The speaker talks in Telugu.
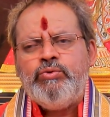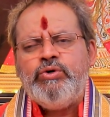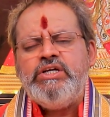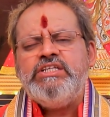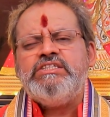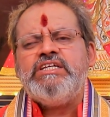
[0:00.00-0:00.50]

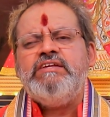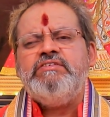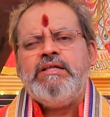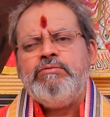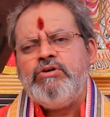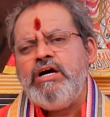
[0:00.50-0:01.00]
ఊహించని
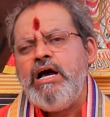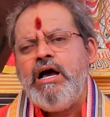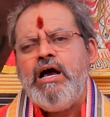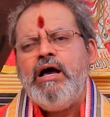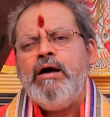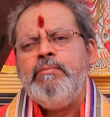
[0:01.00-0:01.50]
విధముగా
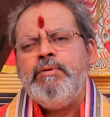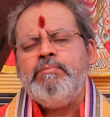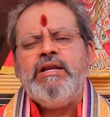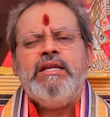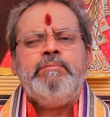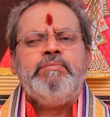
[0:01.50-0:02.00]

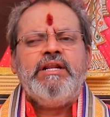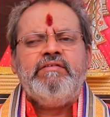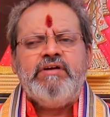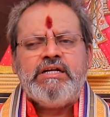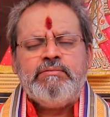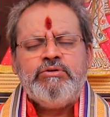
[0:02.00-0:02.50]
మిమ్మల్ని
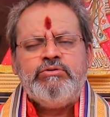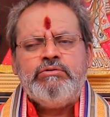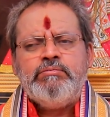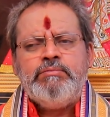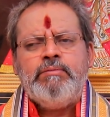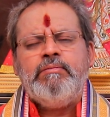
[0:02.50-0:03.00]
పిలవటము
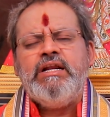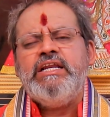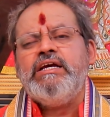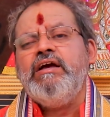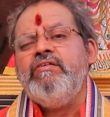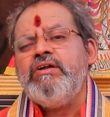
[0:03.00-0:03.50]

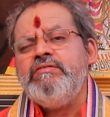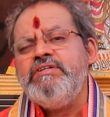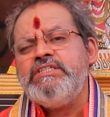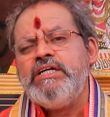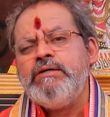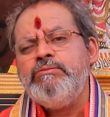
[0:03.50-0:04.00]
మిమ్మల్ని
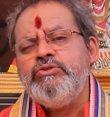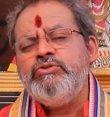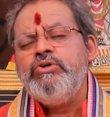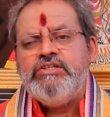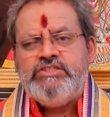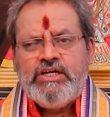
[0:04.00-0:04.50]
గౌరవించటము
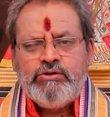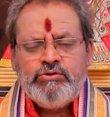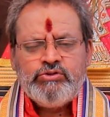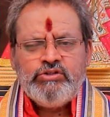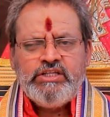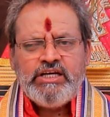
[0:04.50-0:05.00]

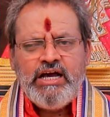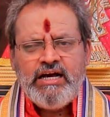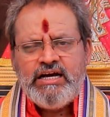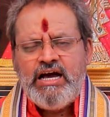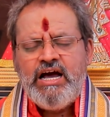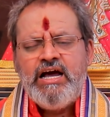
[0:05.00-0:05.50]

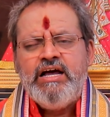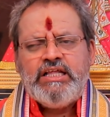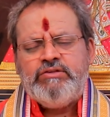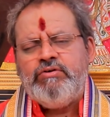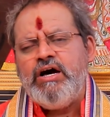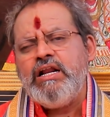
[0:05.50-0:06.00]
జరుగుతుందిగాక
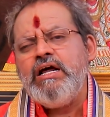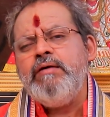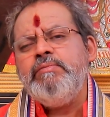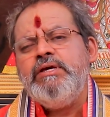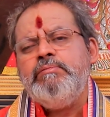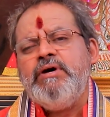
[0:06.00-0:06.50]
తద్వారా
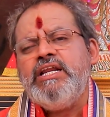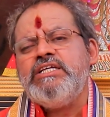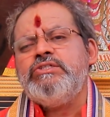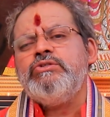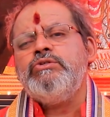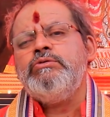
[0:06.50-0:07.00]
మీ
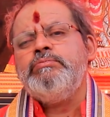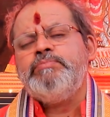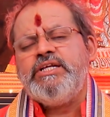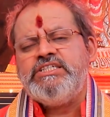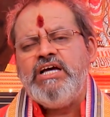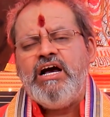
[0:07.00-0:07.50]
మనస్సుకు
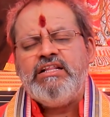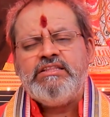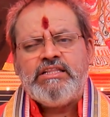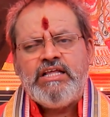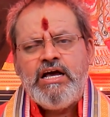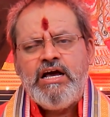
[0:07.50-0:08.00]

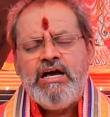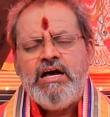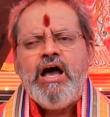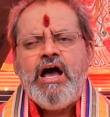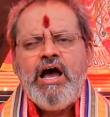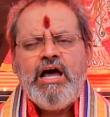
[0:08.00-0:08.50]
ప్రశాంతత
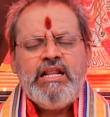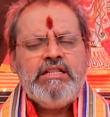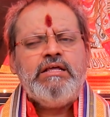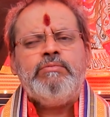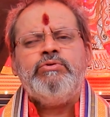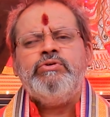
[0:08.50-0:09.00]

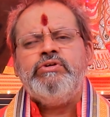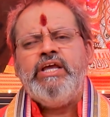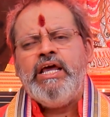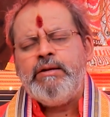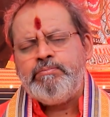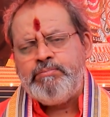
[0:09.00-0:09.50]
ఆనందము
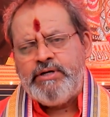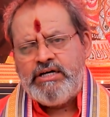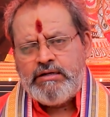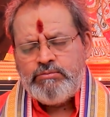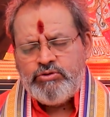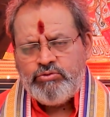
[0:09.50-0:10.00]

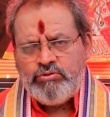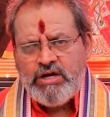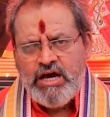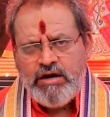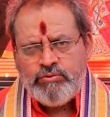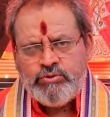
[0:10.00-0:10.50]
ఏర్పడటము
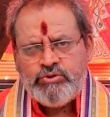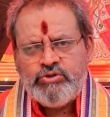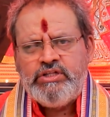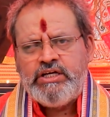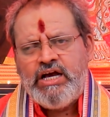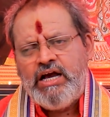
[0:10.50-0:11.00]
కూడా
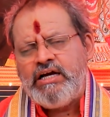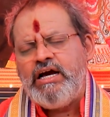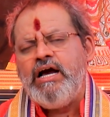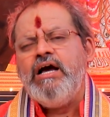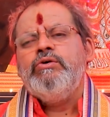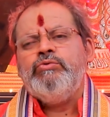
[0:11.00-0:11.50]
ఉంటుందిగాక
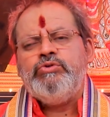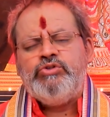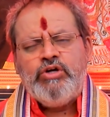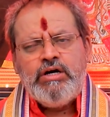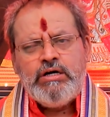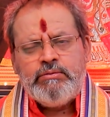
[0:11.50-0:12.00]

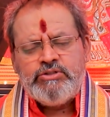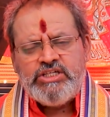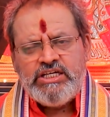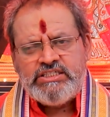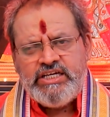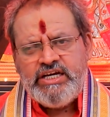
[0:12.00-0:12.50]
ఉద్యోగము
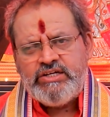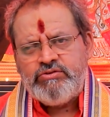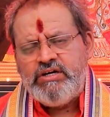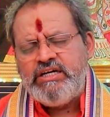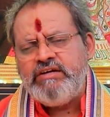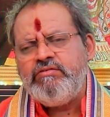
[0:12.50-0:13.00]

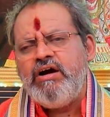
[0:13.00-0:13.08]
చేసేటువంటి